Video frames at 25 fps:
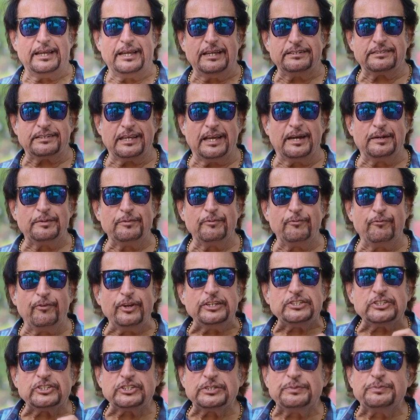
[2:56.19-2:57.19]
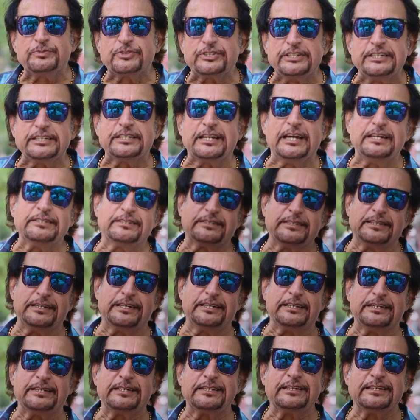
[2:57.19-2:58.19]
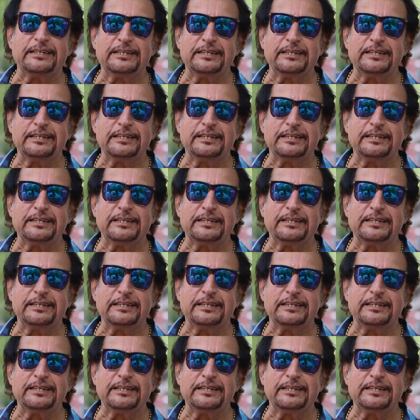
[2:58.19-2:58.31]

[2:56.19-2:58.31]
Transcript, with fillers: इसे हम विजडम ट्री कहते हैं